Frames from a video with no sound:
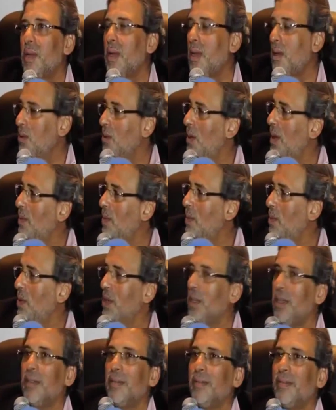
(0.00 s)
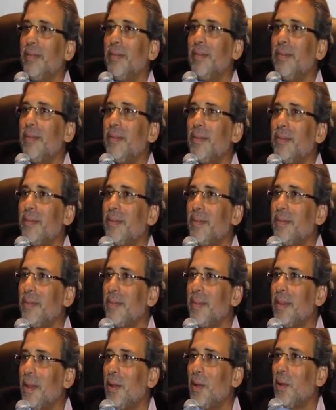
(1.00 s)
طب انا هاخده واعمل بيه ايه؟
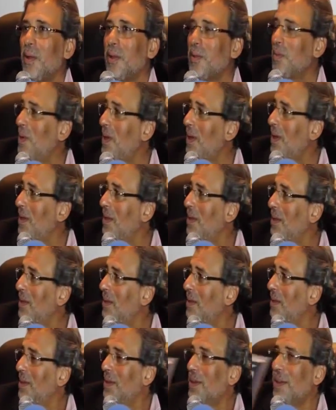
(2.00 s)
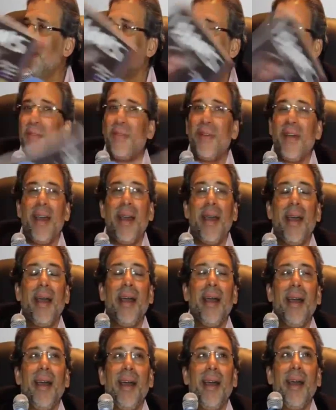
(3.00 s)
وبالعرض اخذ الدكتور ف
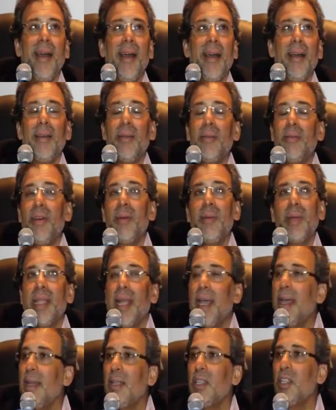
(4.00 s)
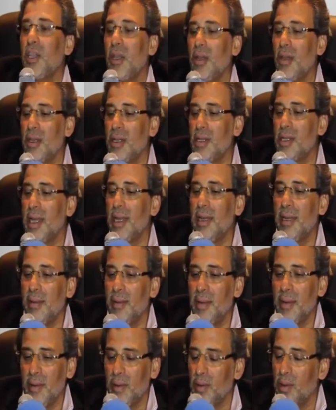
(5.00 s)
فما تخيلتش خالص قال
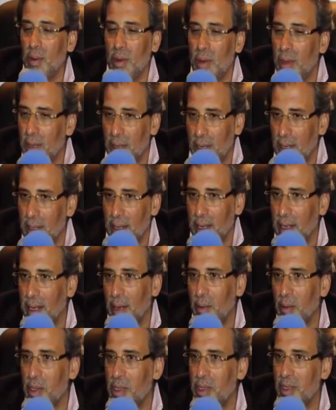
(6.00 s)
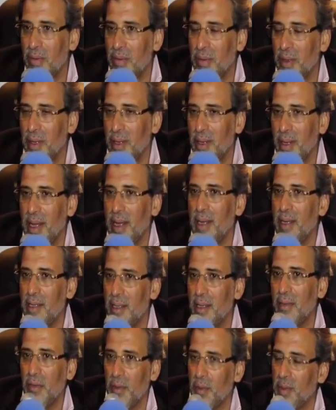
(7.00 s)
لي قلت له اكون الصف ايه؟ قال لي
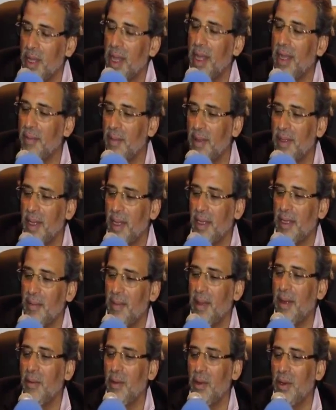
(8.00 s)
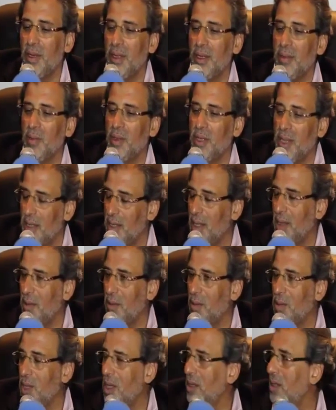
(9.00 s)
الصف بتاعك ما انت هتبقى المخرج المساعد
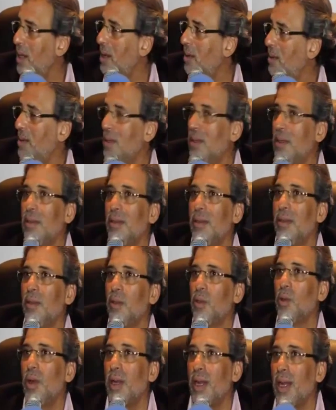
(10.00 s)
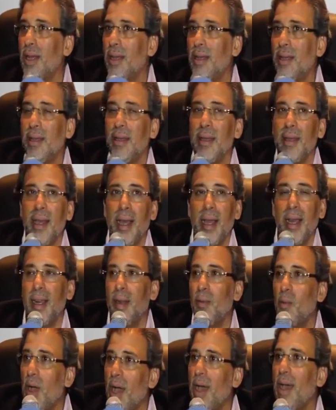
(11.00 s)
او المساعد الاول قلت له انا هل
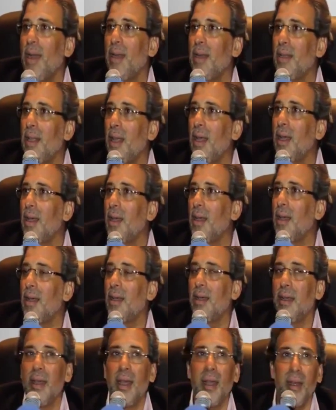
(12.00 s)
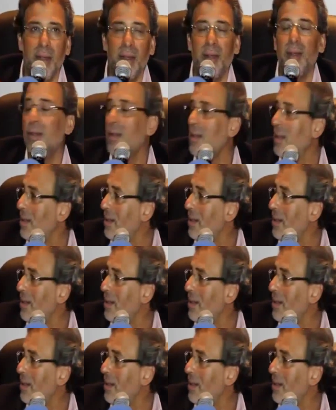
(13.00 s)
انا مؤهل لده؟ قال لي اه